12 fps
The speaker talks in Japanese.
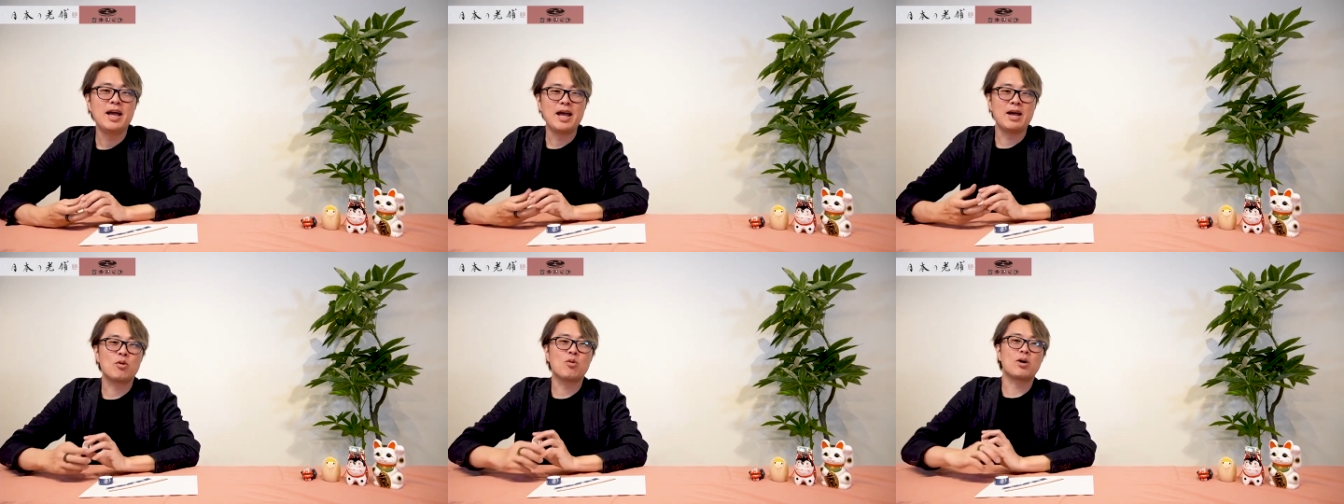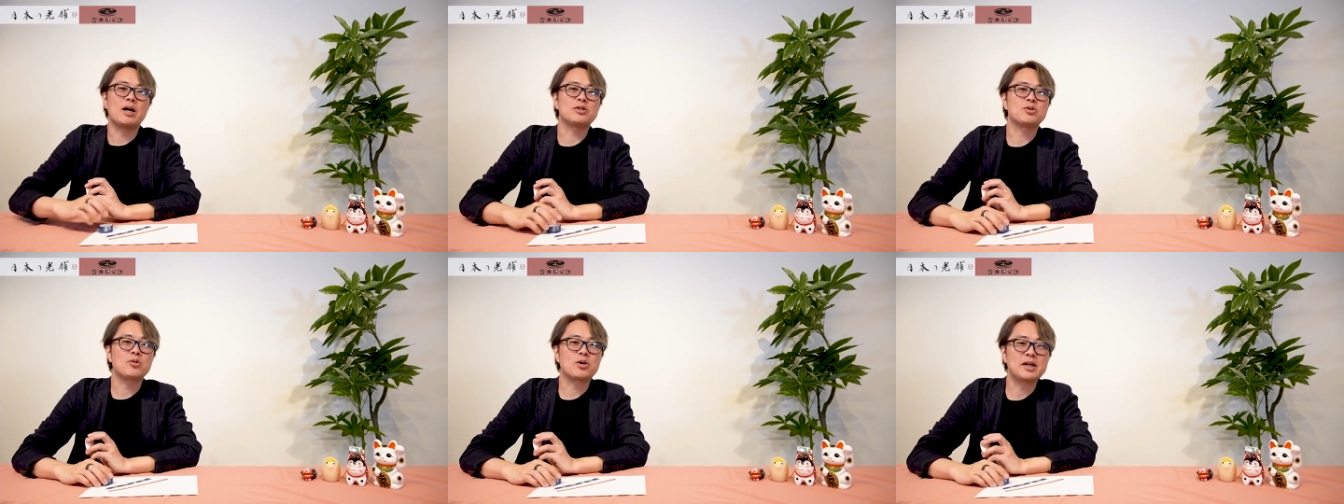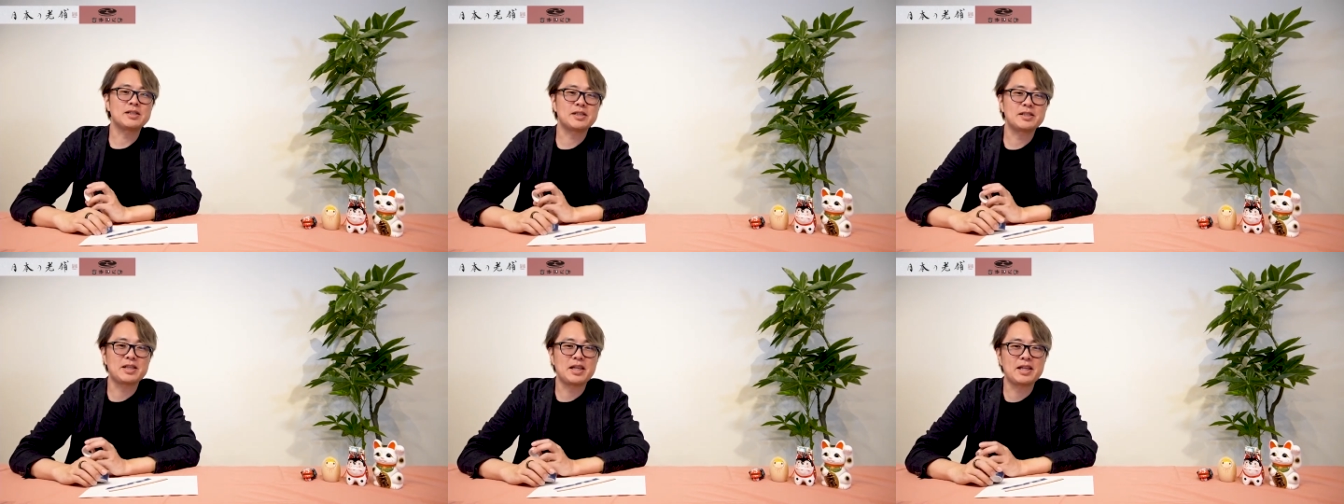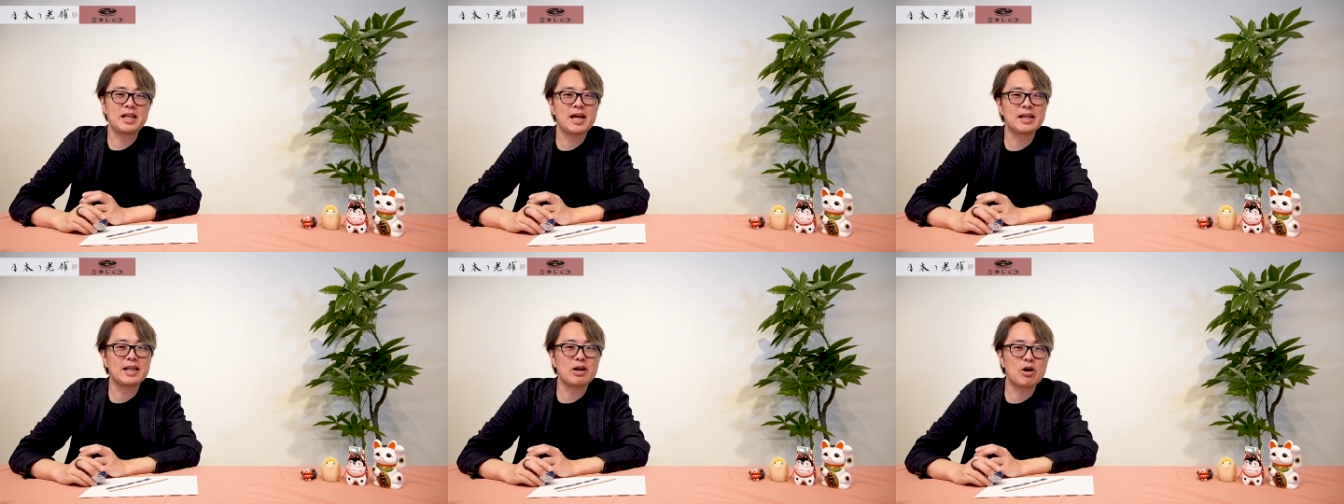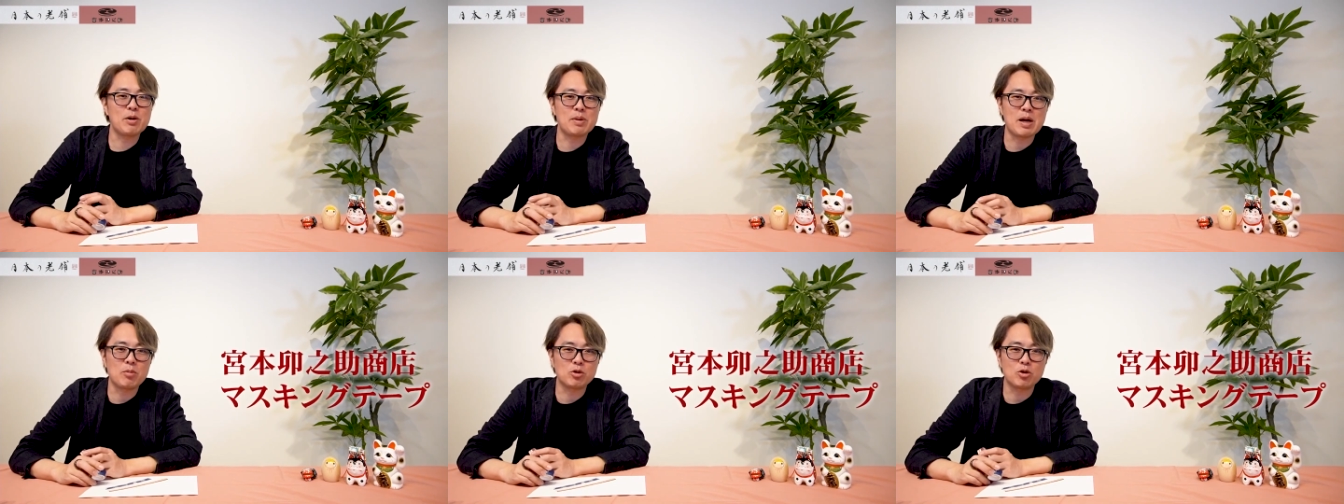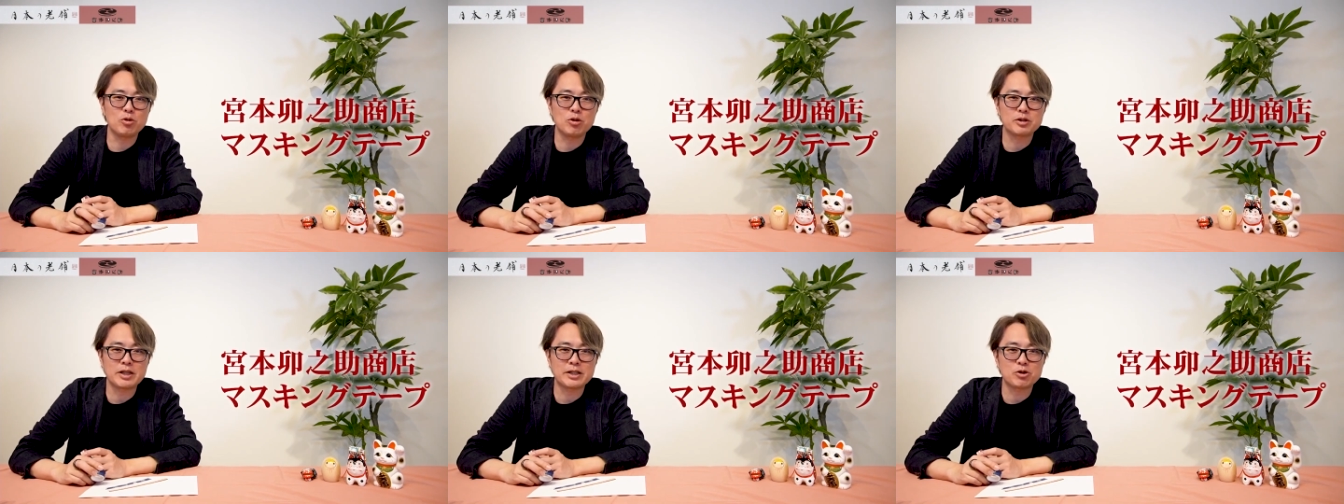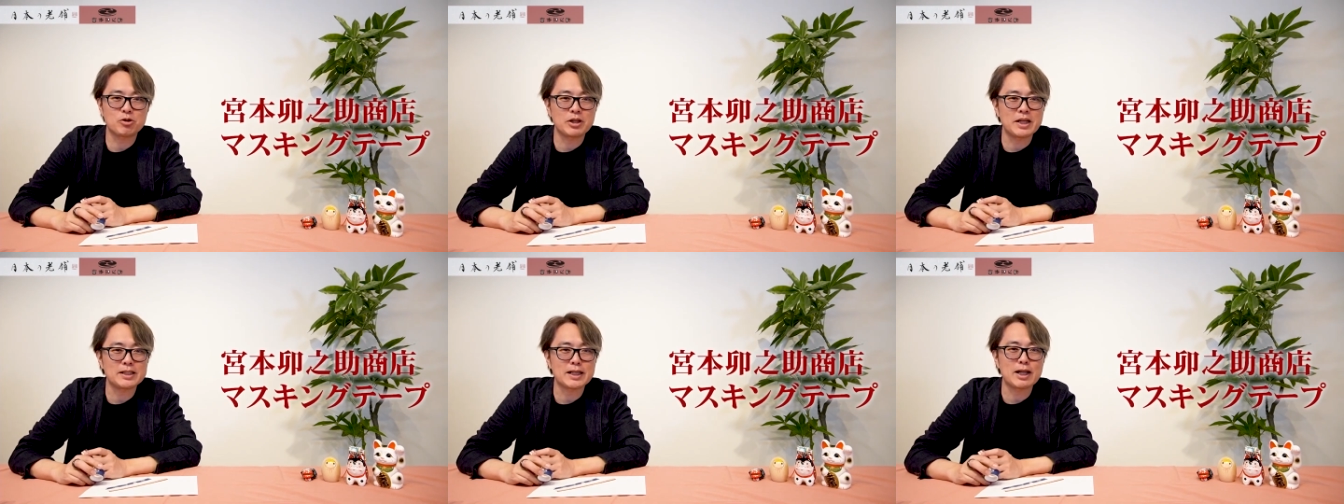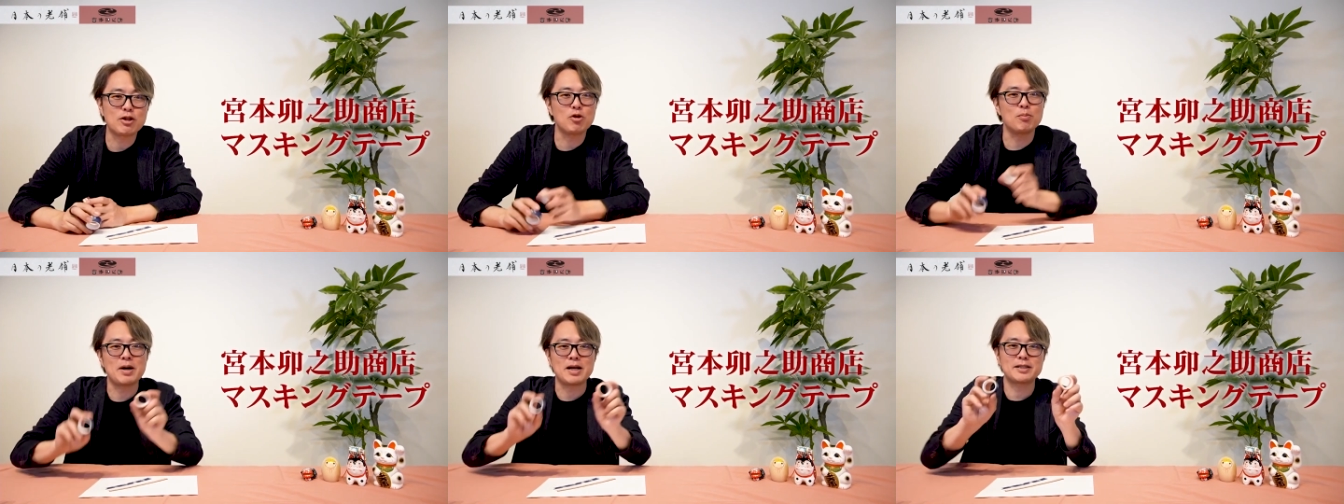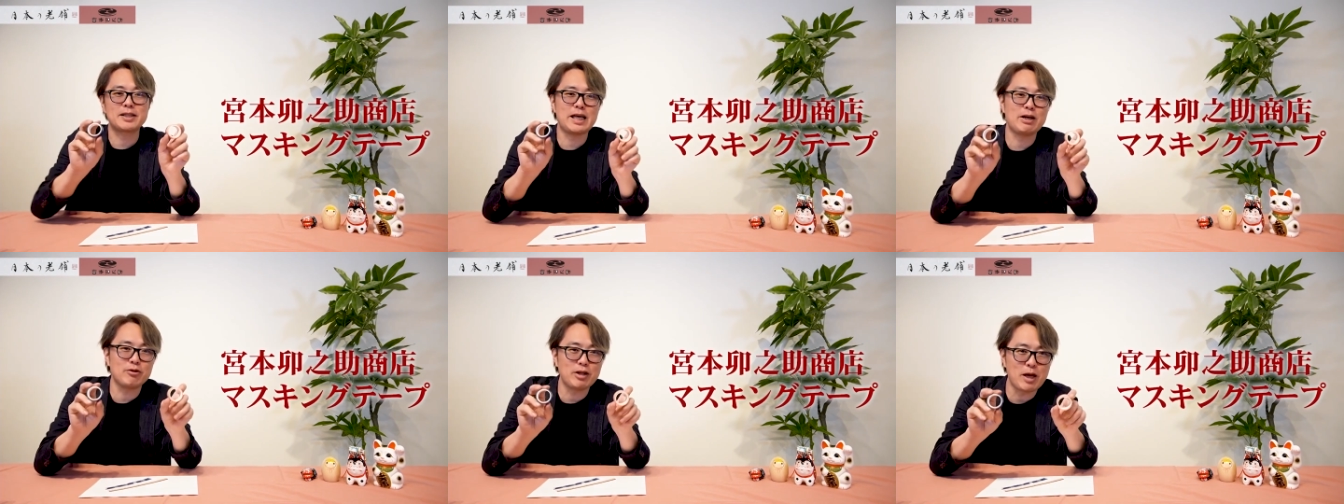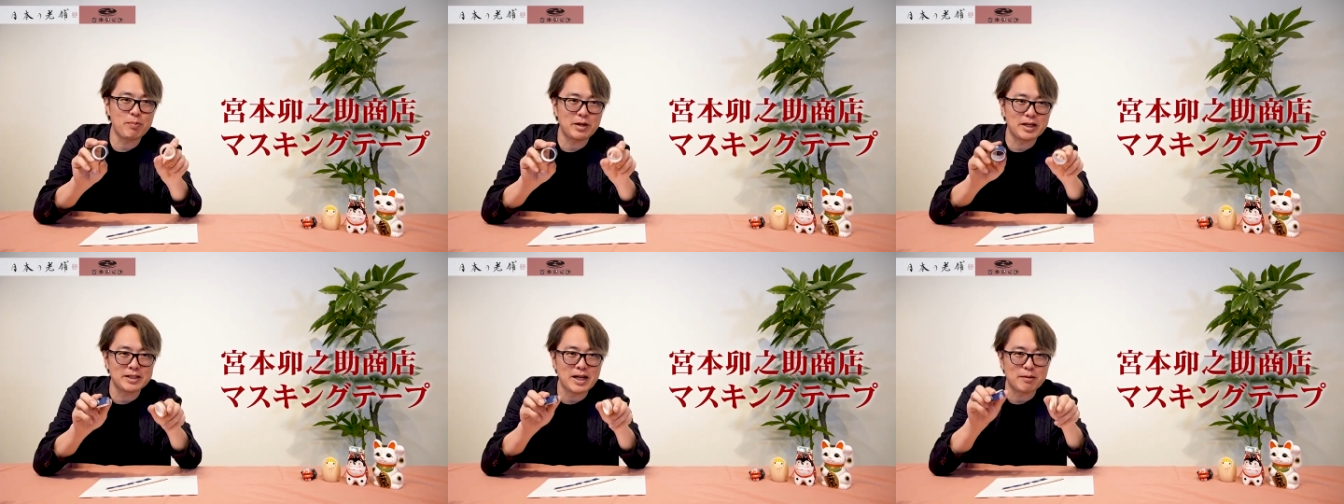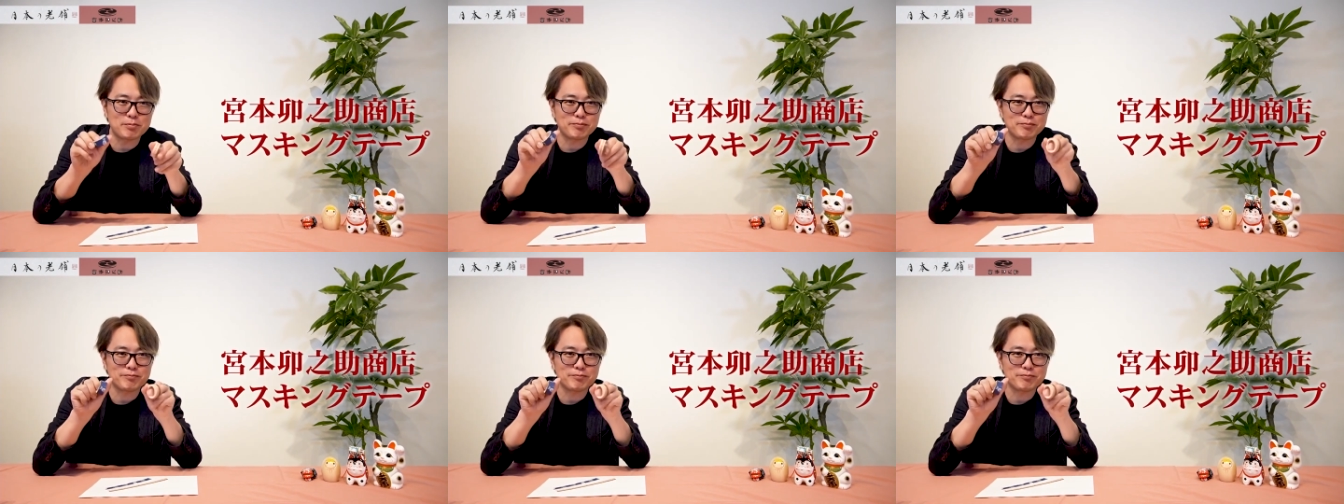え今回紹介させていただいたのは宮本宇之助商店さんのマスキングテープでした